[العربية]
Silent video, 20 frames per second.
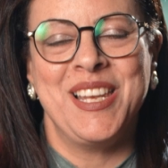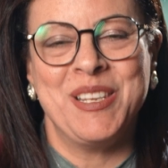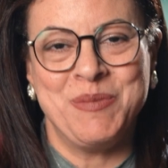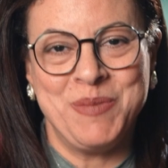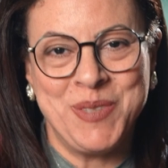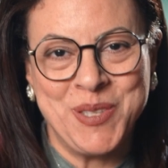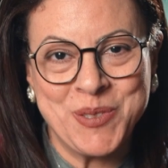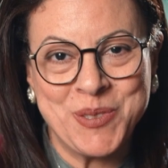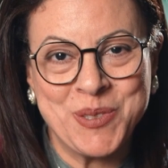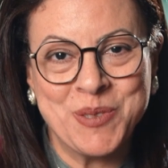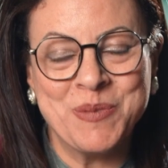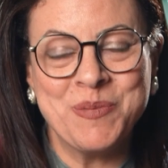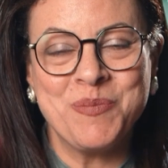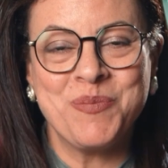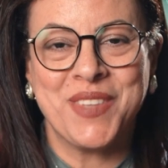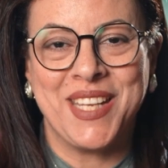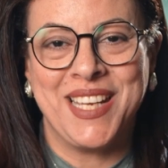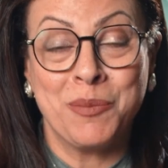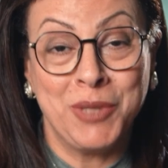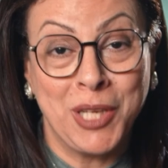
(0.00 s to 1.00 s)
اهلا بيكم
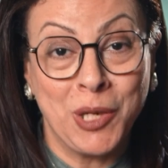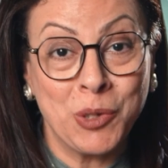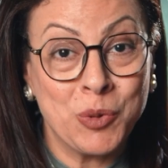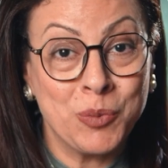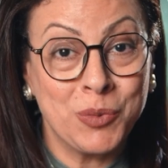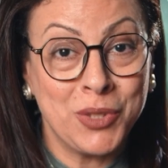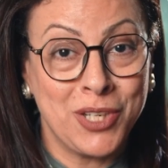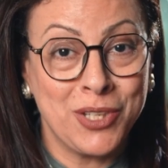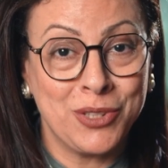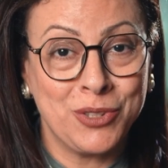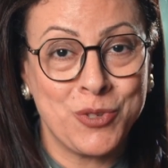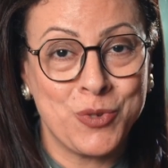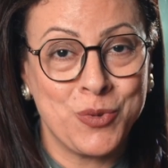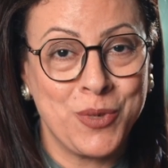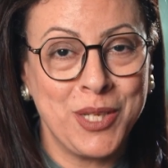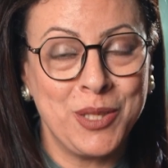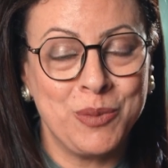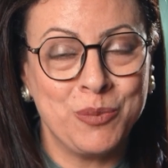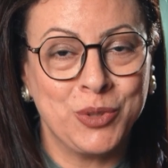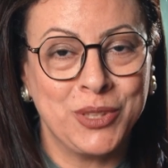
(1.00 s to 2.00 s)
جبنا لكم النهارده
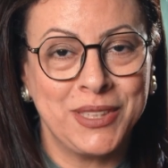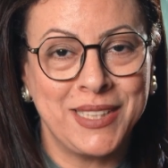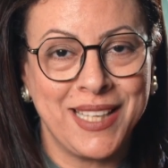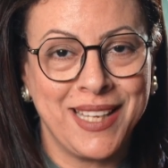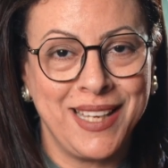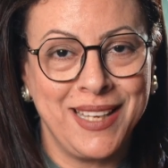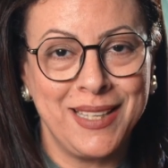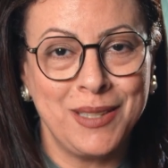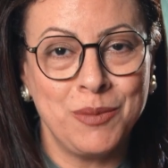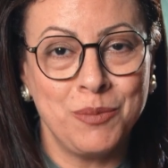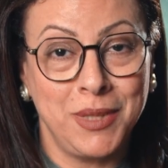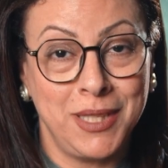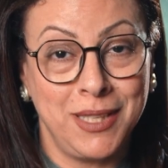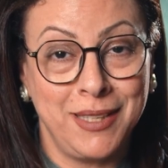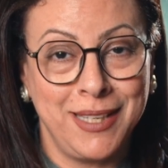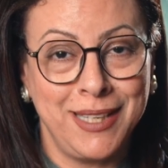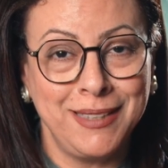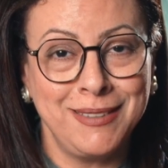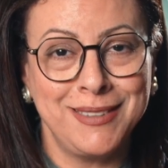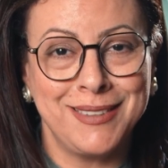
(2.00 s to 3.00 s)
شويه منتجات من
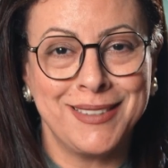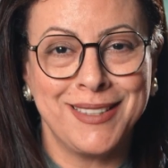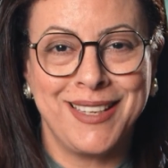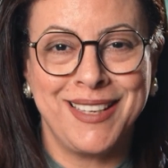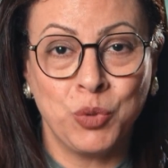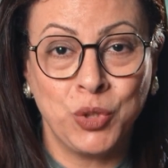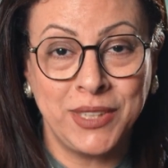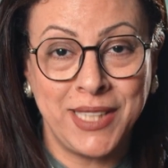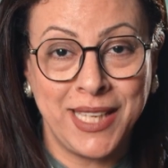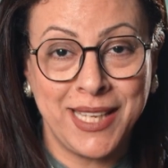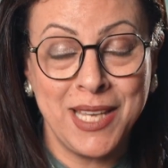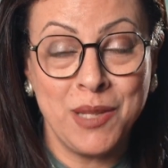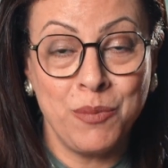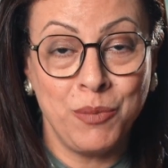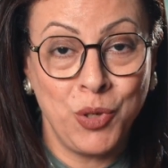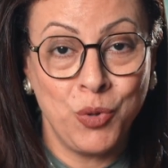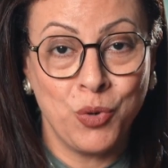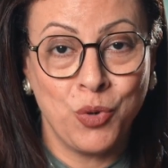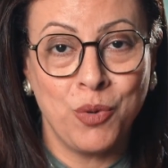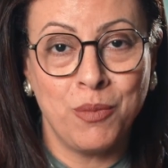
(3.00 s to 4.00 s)
النت
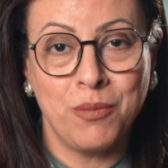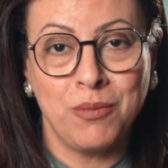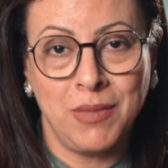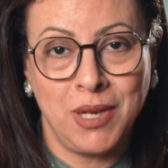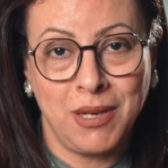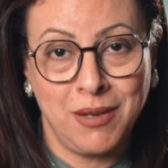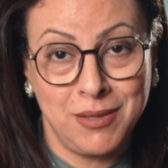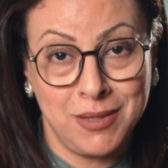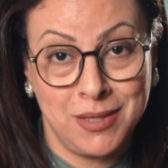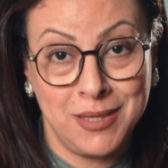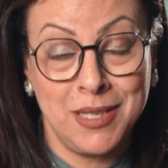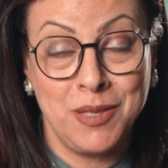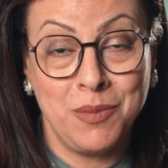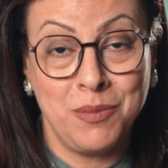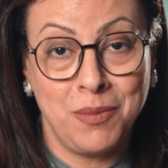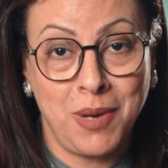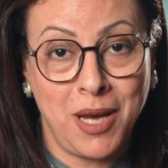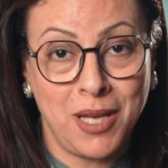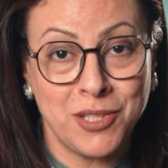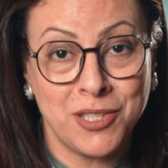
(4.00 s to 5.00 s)
منتجين منهم
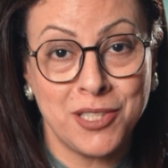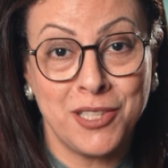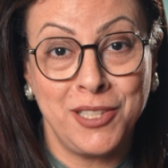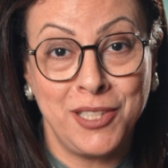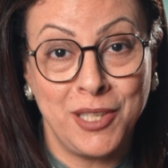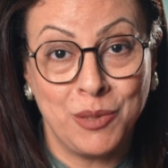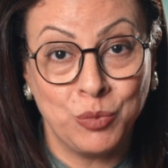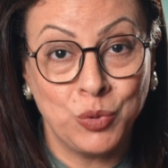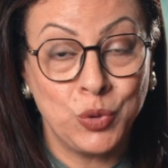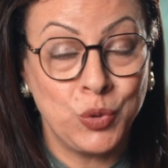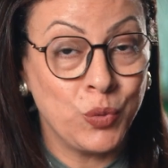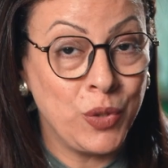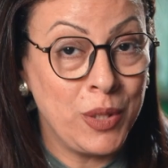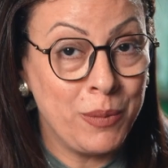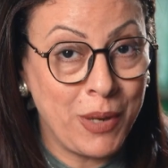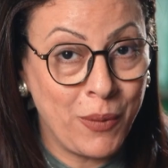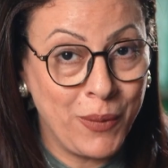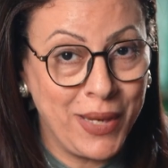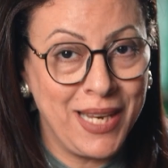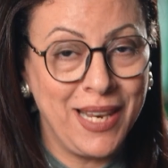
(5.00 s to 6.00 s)
خاصين بعصر الليمون
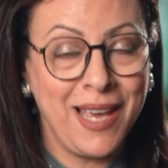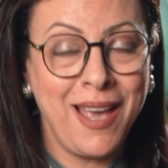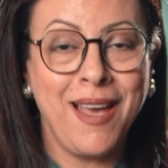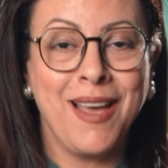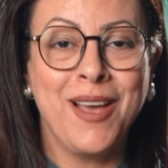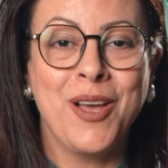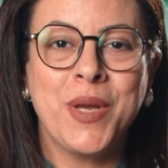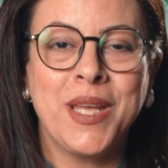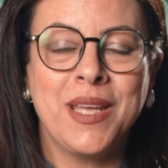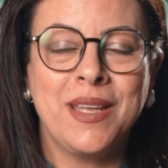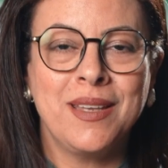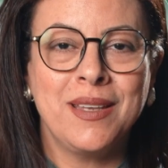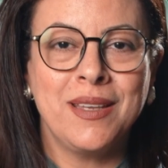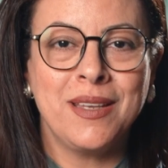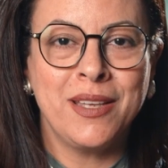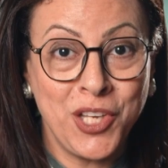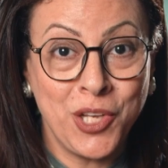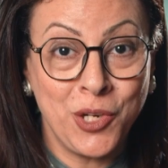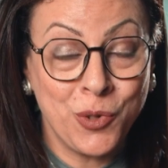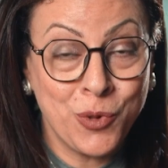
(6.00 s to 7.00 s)
والموالح
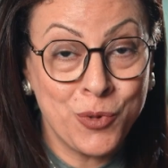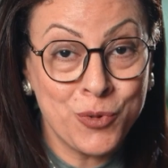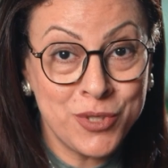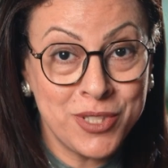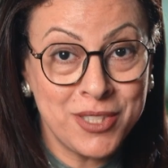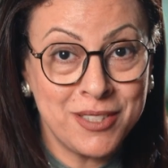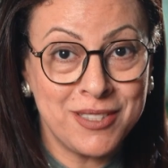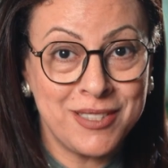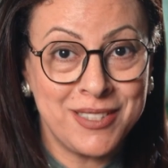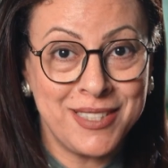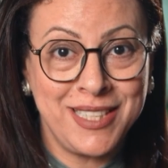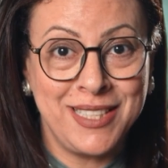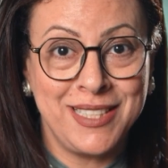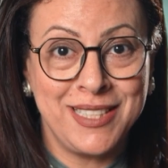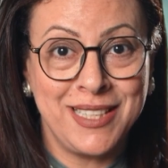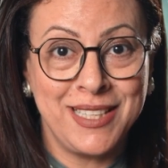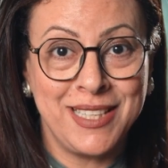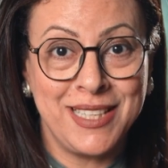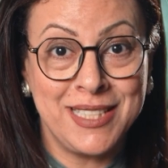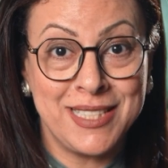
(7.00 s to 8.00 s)
وفي الكوستر
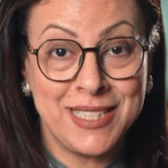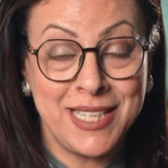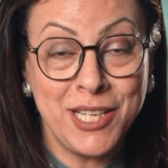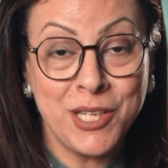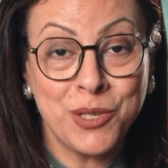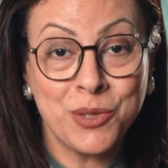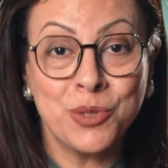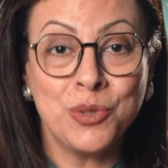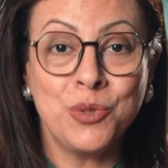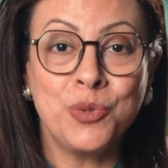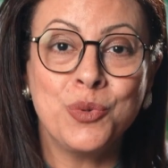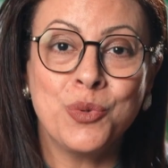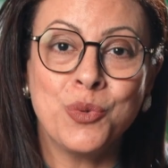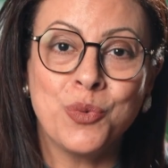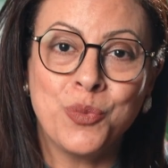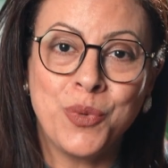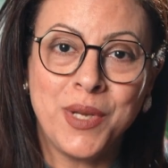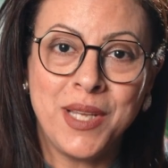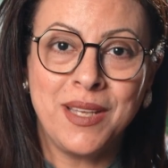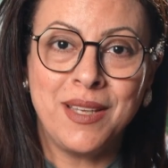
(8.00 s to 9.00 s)
السيليكون
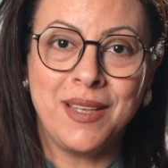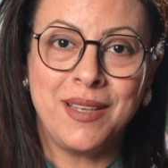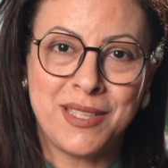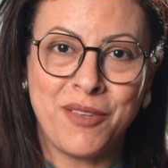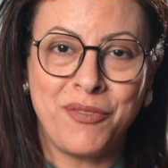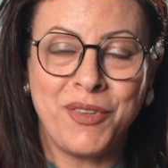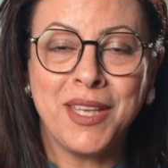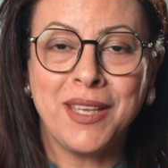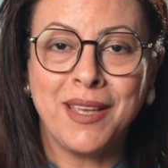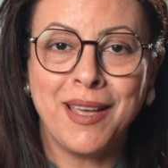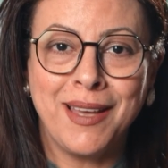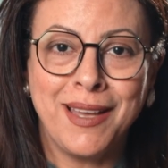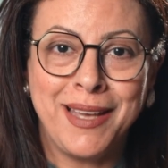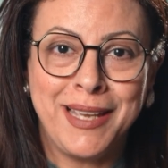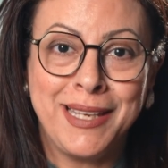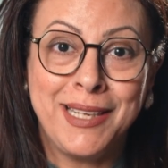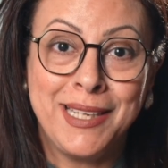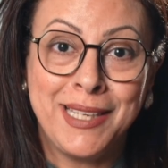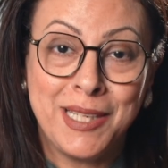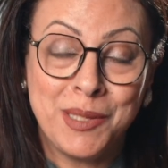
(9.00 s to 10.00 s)

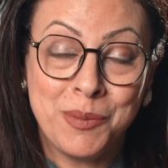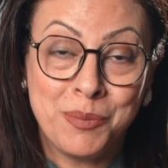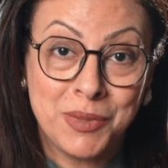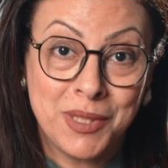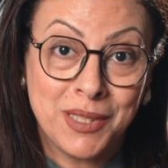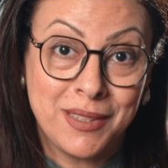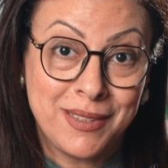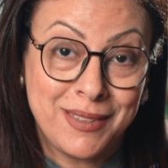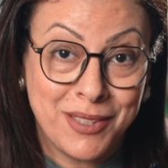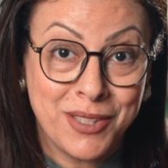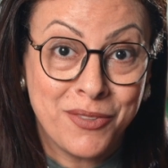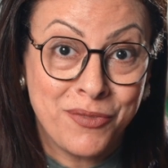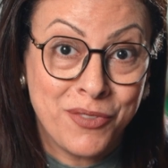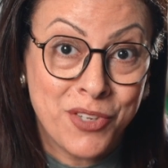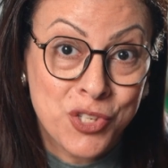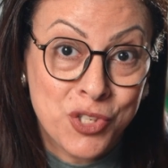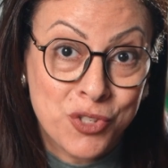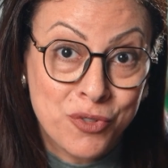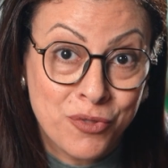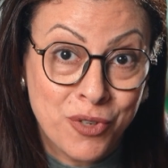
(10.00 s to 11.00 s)
والسفنجه اللي
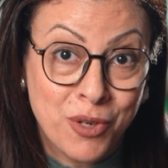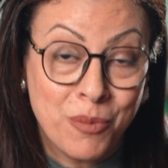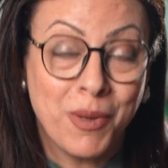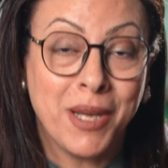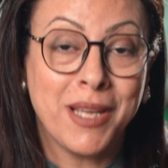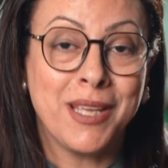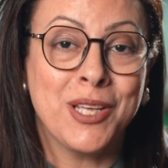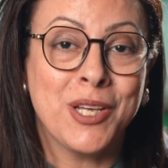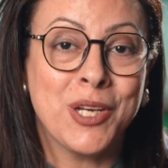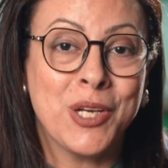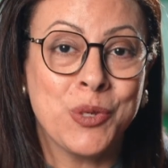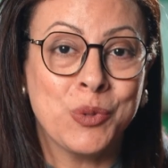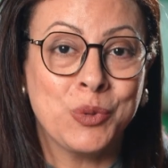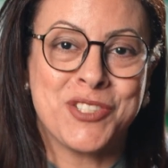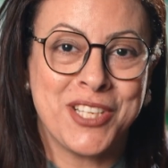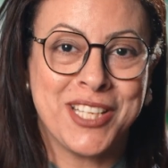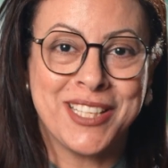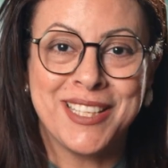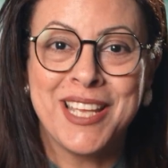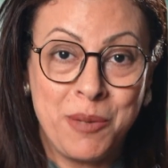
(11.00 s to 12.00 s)
بتتفرش في الميه
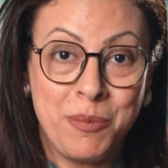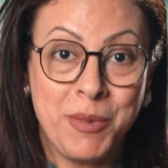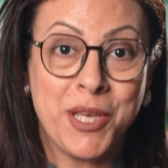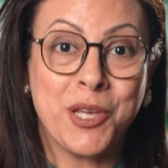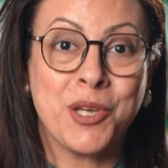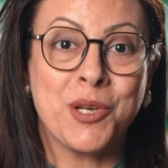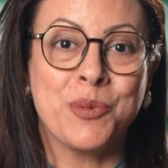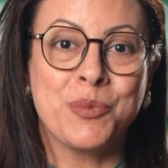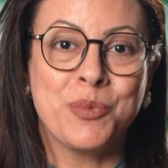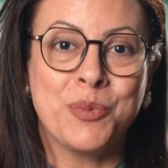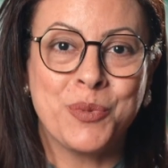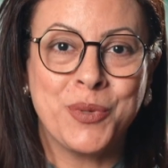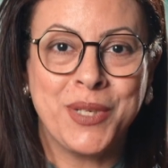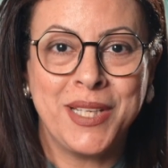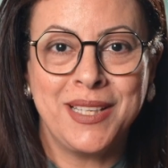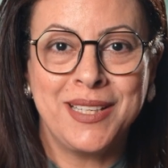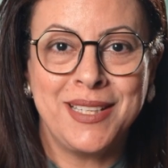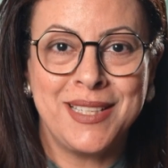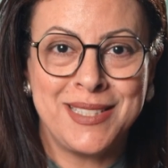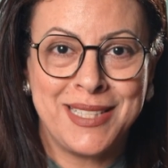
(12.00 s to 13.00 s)
عشان الميك اب
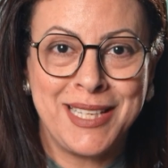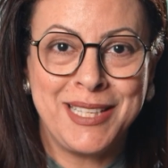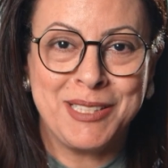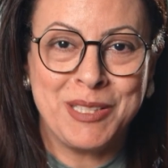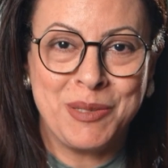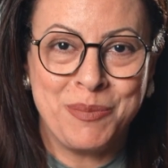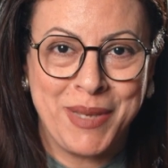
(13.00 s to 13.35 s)
وازاله